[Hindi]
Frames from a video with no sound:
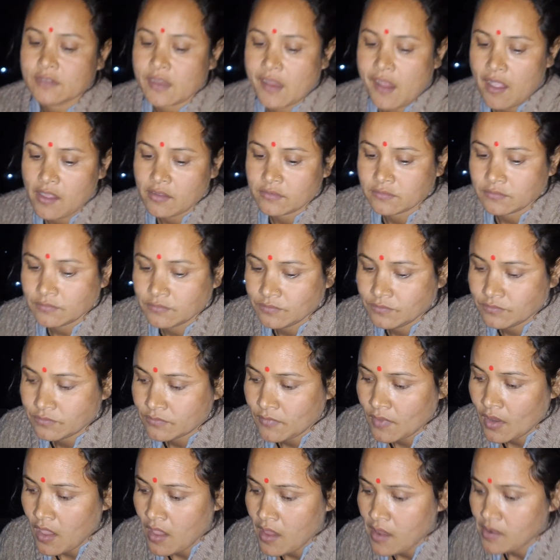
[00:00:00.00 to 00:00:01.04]
कुल्ला कर दो बाहर नहीं
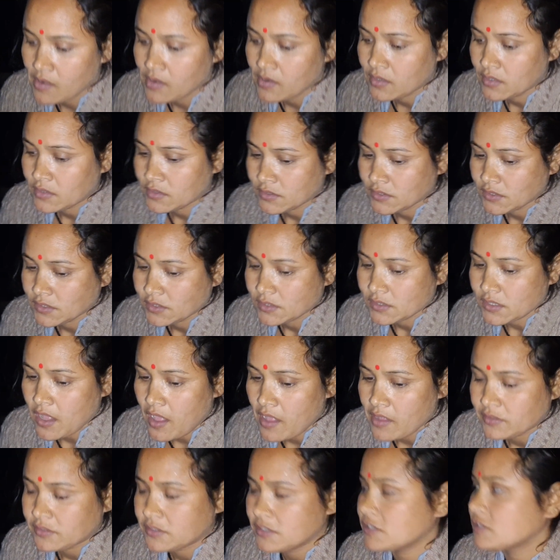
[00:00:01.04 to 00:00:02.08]
खाती मैं
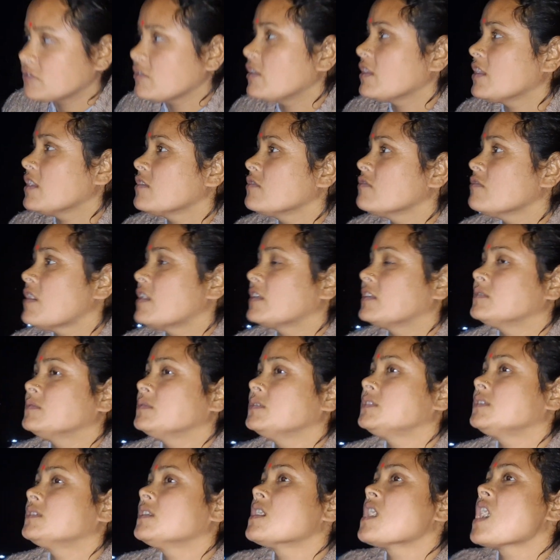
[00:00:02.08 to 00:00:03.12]
ये तो अलग हुआ ना
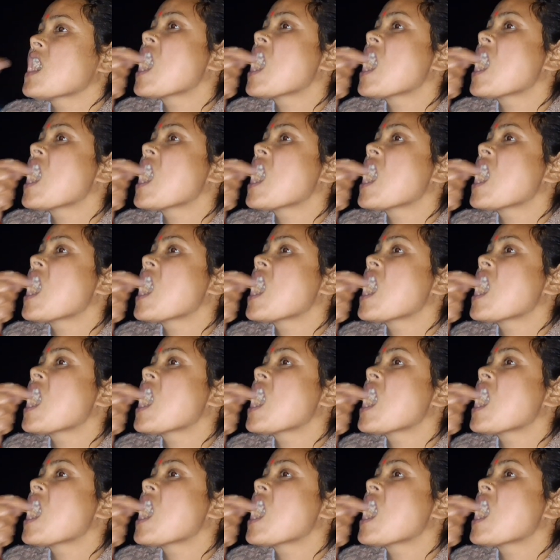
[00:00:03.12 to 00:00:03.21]
फिर